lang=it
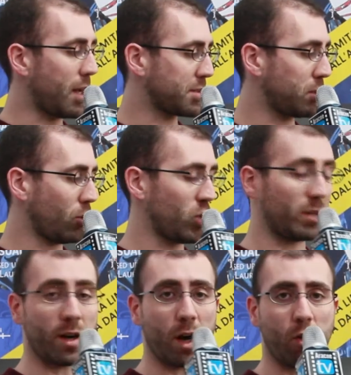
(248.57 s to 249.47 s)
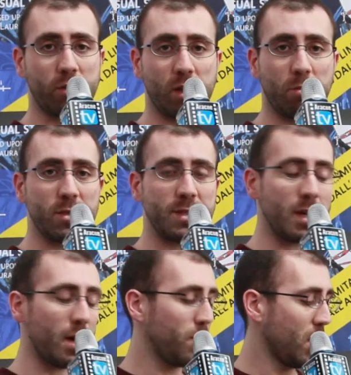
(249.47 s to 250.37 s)
ha scritto già tre raccolte di
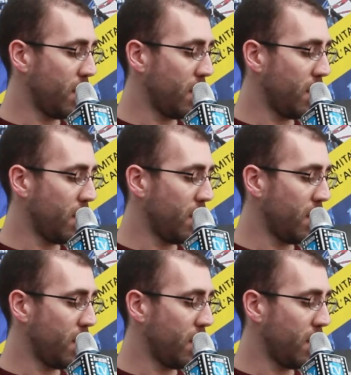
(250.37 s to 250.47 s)
poesie